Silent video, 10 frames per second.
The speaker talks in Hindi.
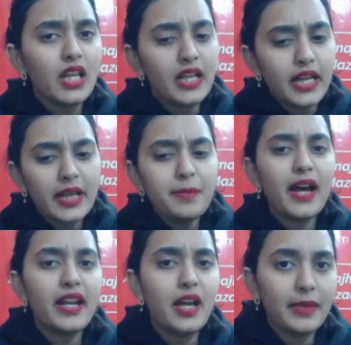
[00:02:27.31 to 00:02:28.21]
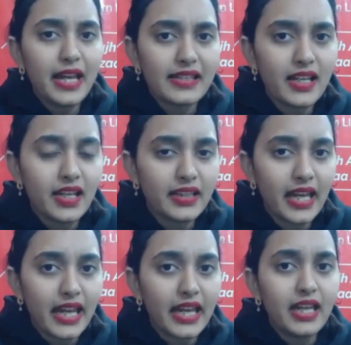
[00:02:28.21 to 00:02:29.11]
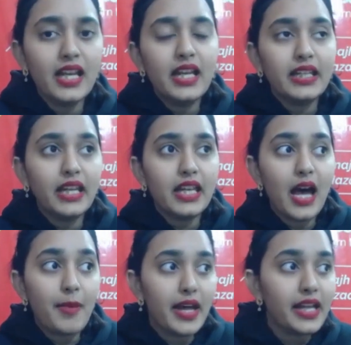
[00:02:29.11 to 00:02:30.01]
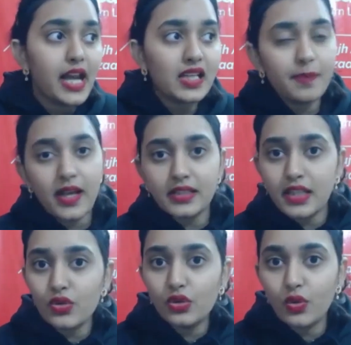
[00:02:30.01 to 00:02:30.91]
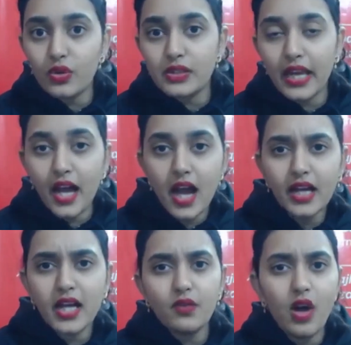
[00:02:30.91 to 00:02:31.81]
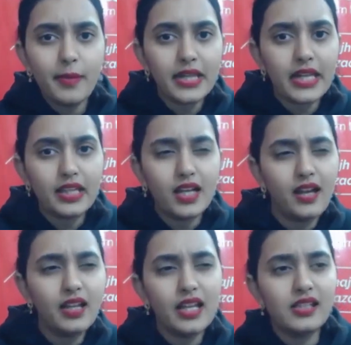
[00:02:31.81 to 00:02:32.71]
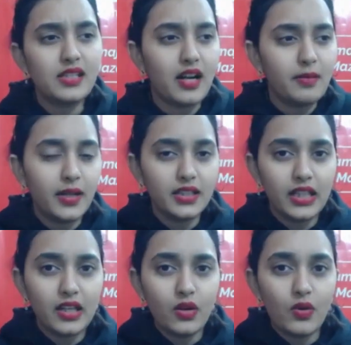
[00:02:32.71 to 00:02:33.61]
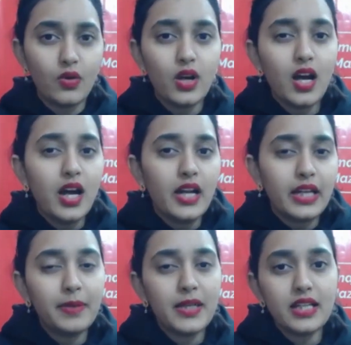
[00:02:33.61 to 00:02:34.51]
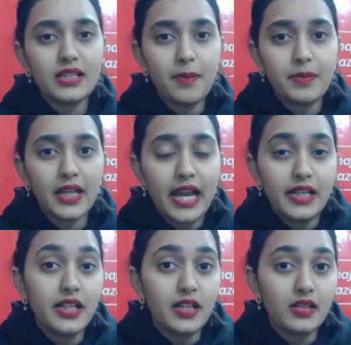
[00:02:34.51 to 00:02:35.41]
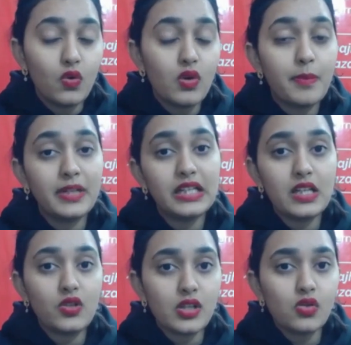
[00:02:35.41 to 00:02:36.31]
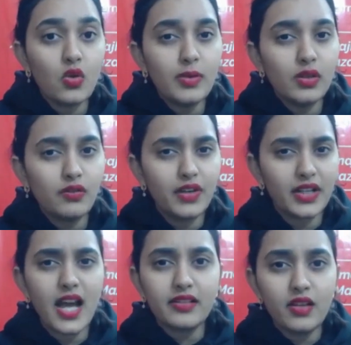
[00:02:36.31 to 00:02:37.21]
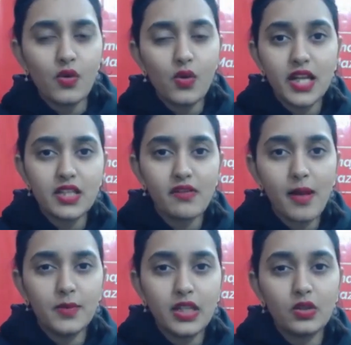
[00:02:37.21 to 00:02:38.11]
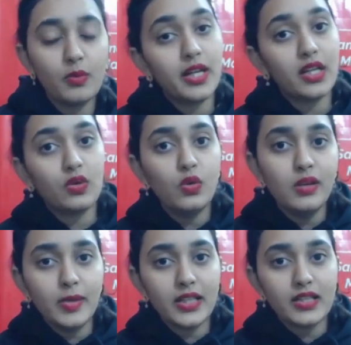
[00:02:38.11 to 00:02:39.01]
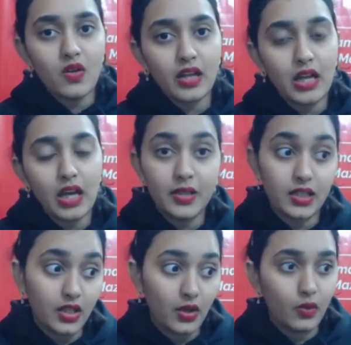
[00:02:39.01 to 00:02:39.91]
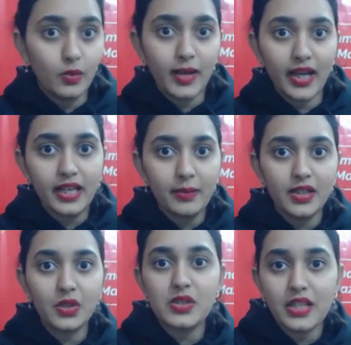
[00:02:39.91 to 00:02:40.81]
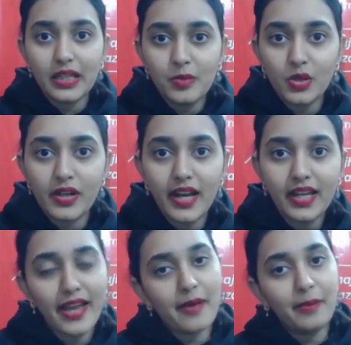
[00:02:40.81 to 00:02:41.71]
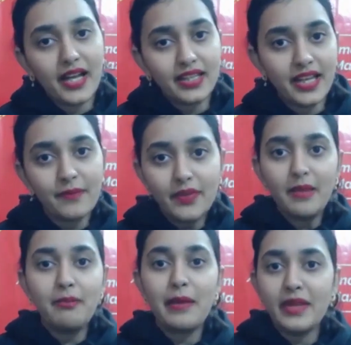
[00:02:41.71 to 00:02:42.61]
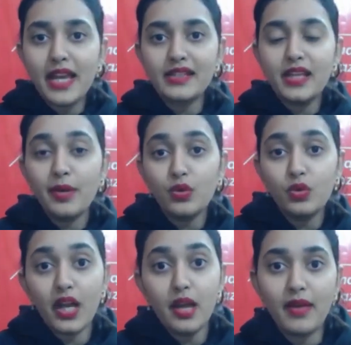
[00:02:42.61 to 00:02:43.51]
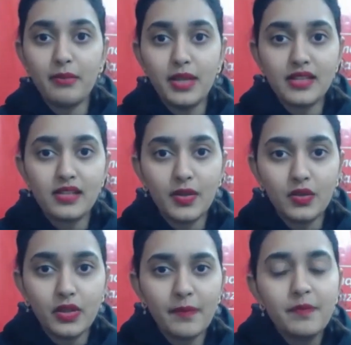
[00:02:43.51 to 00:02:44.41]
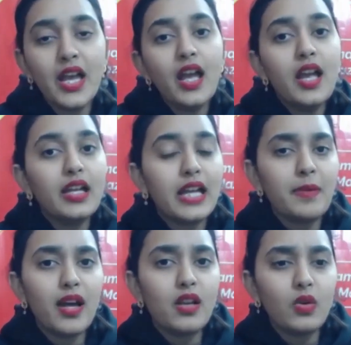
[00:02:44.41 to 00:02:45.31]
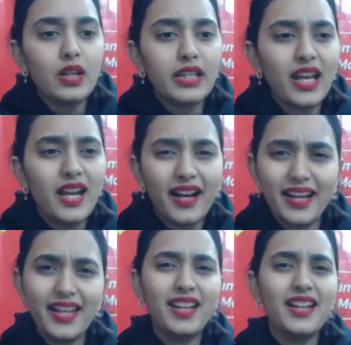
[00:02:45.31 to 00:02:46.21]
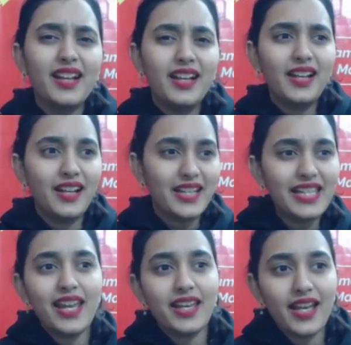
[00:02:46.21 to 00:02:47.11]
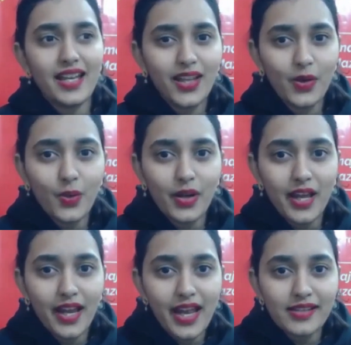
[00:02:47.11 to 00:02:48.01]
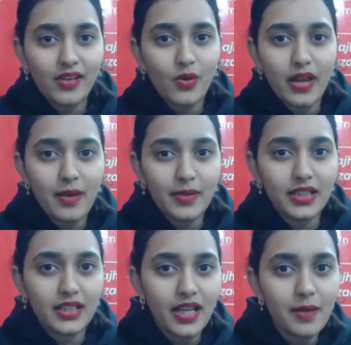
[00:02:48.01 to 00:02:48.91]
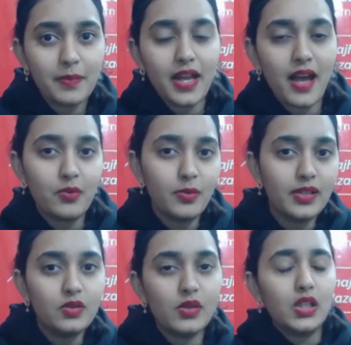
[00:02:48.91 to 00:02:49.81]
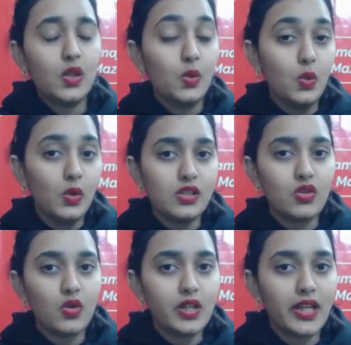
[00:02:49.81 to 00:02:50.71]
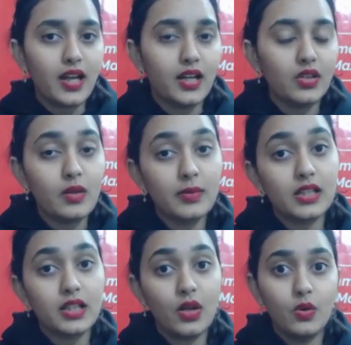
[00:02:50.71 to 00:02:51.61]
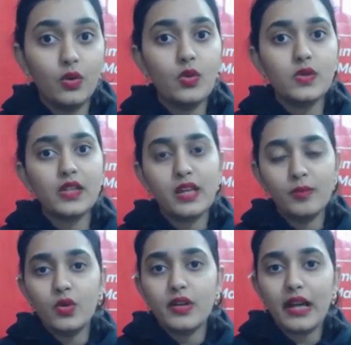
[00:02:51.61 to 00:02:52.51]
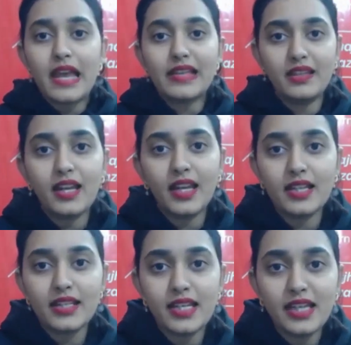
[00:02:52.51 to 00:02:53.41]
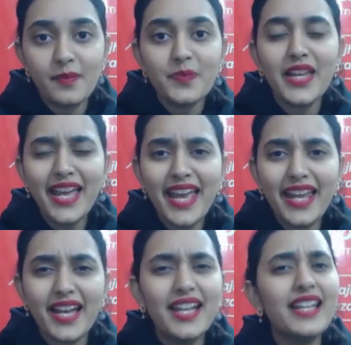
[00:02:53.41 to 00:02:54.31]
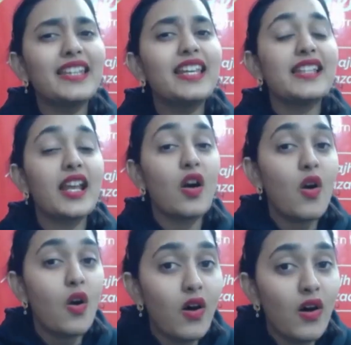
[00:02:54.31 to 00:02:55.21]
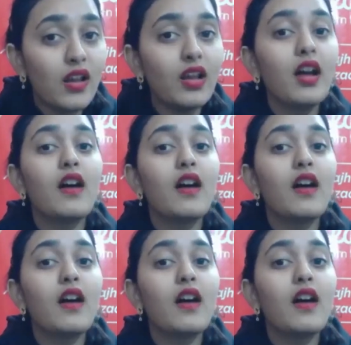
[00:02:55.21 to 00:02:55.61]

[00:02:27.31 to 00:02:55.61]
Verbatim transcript: कई बार हमें ऐसा लगता है कि हमारे आसपास के जो दोस्त हैं अगर वो हमें कहते हैं अरे स्टड बन के रहो कभी किसी अपने एल्डर्स को अपने टीचर्स को बिल्कुल फटाक से उल्टा जवाब दे दो बड़े कूल बन जाओगे हमें लगता है ओ भाई बिल्कुल सही बोल रहा है क्या बात है मैं भी ऐसे ही बनूंगा या मैं भी ऐसी बनूंगी कई बार लोग कहते हैं अरे लड़की है क्या कि रो रहा है ऐसे रोया मत कर अपने आप को बिल्कुल कूल शो किया कर तो हमें लगता है ओ सही बोल रहा है ऐसे ही रहना चाहिए है ना दीज आर ऑल